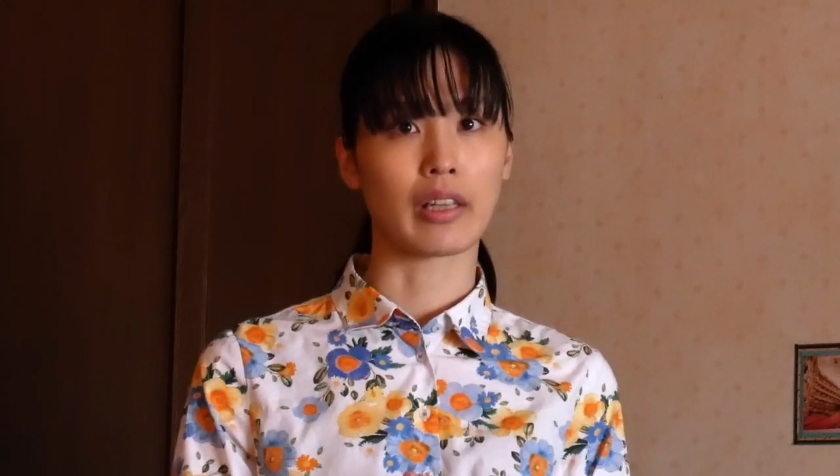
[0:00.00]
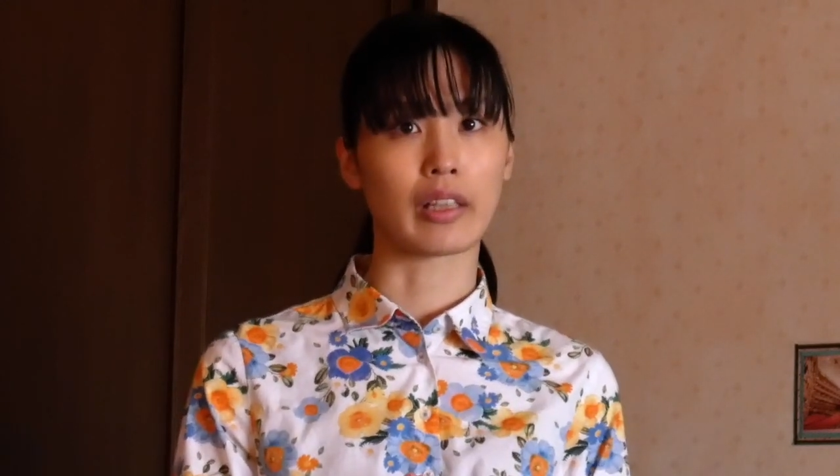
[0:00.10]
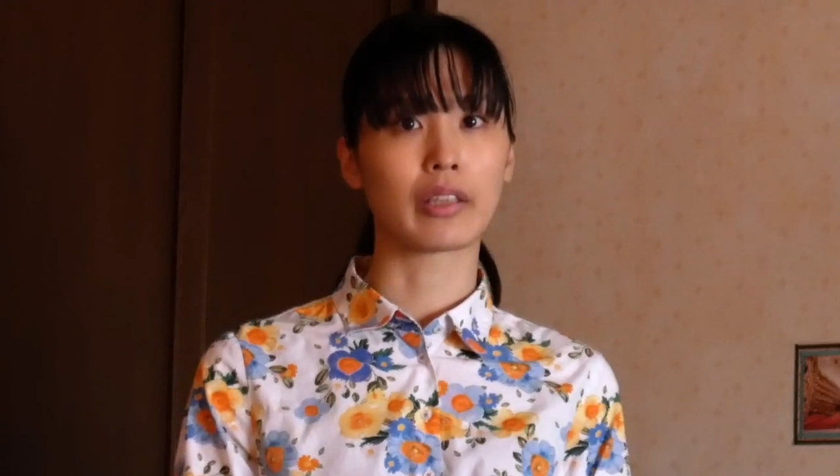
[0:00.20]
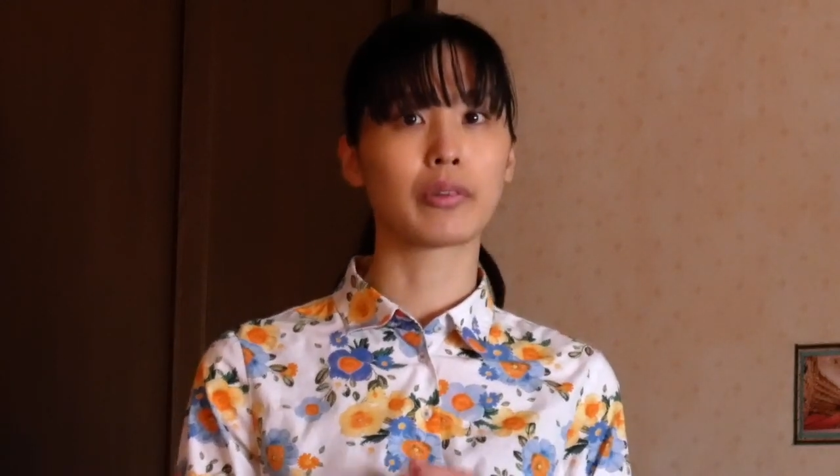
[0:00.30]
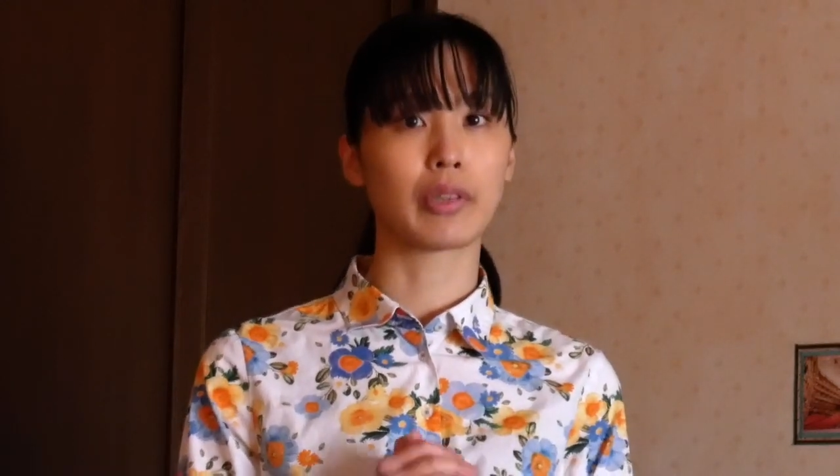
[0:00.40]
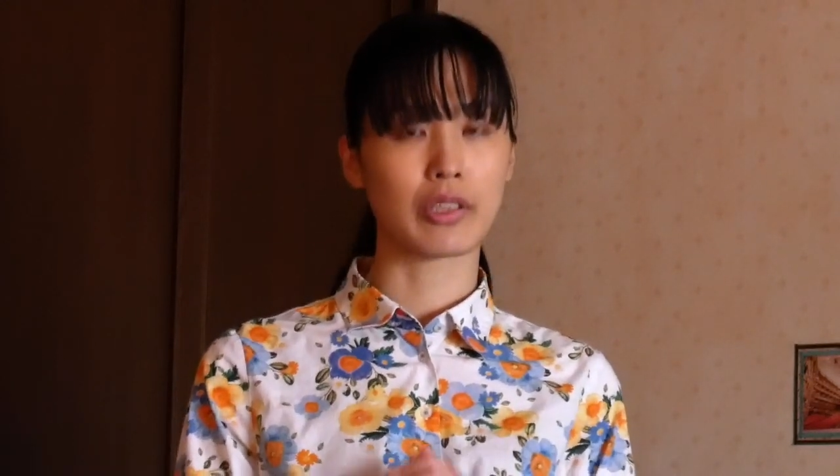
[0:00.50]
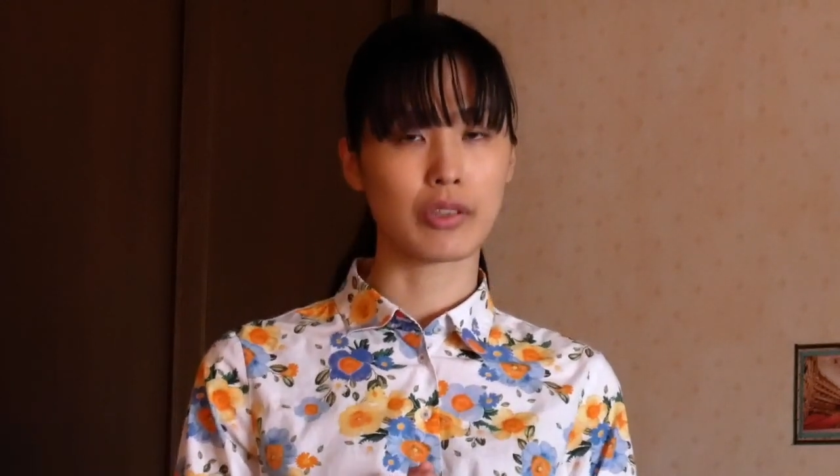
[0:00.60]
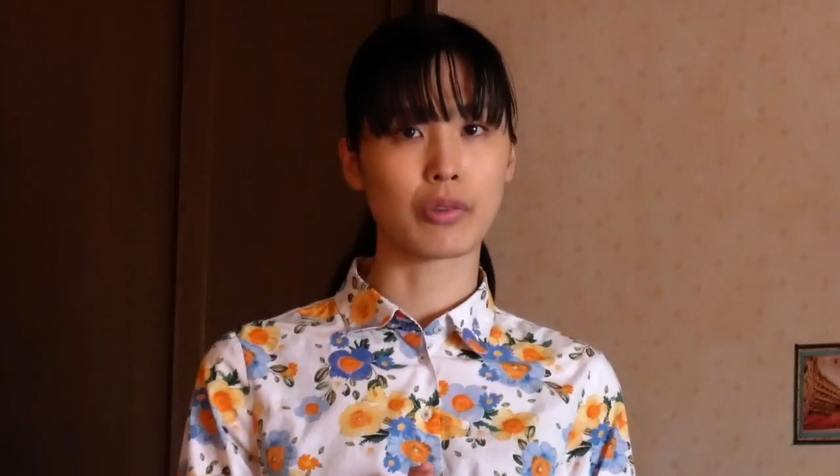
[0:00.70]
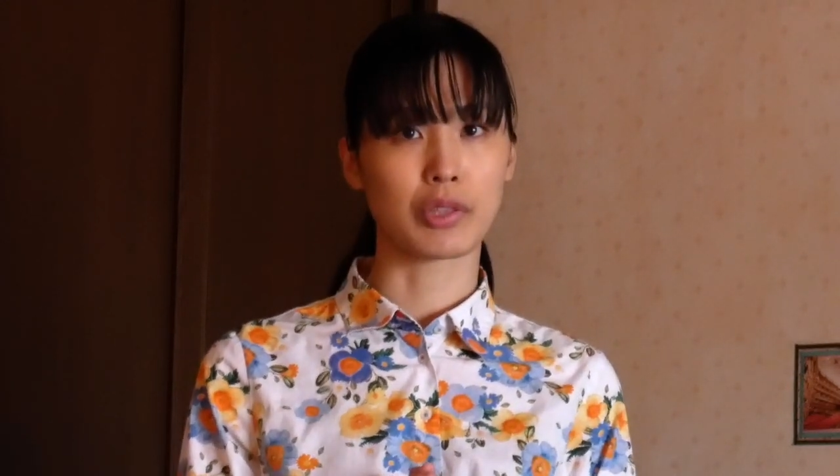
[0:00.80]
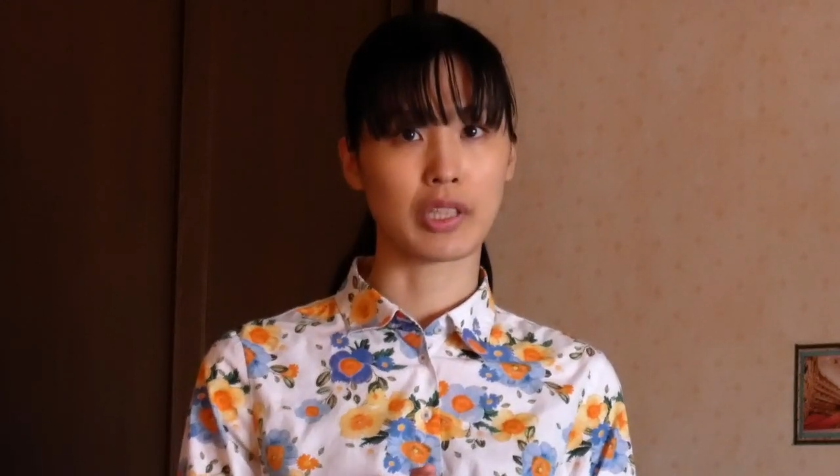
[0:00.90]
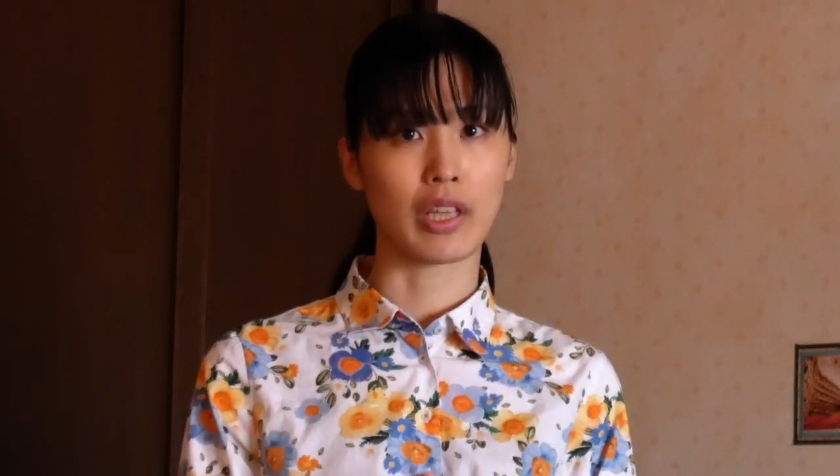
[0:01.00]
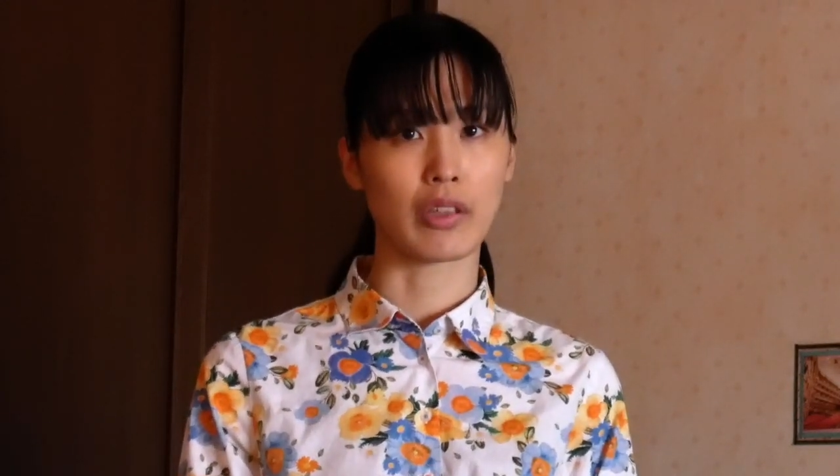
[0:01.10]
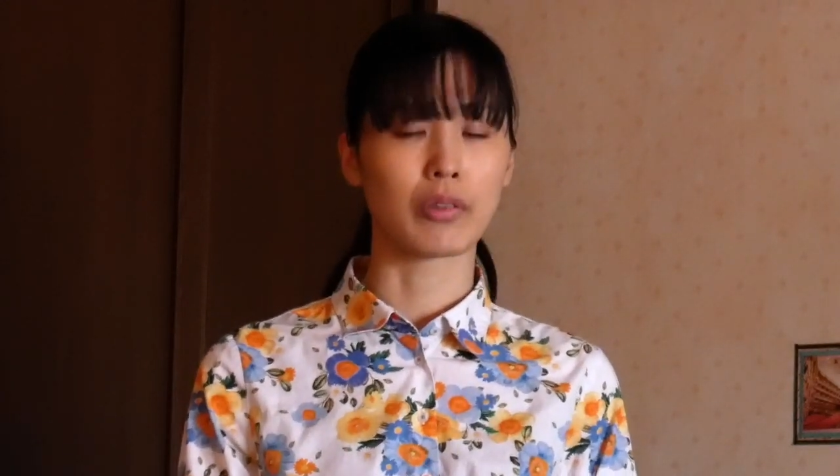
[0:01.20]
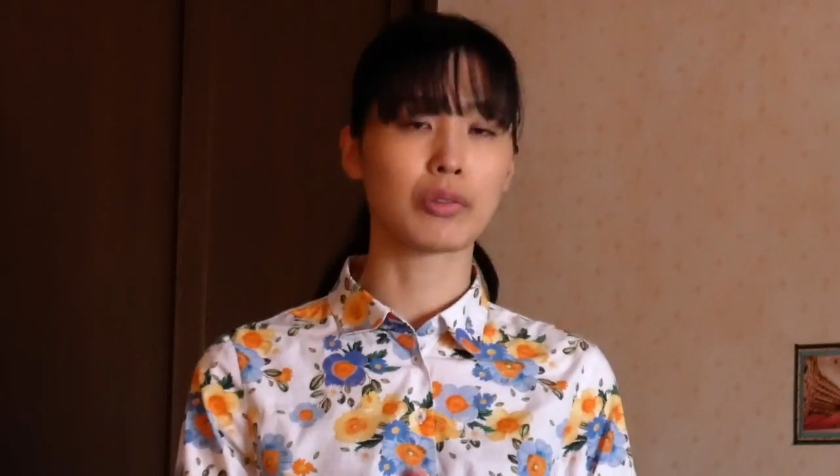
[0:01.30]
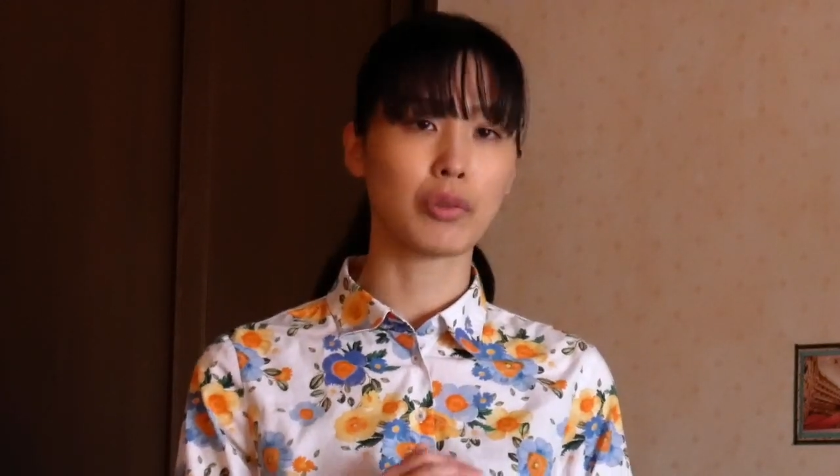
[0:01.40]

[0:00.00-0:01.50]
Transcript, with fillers: 楽器の練習をしている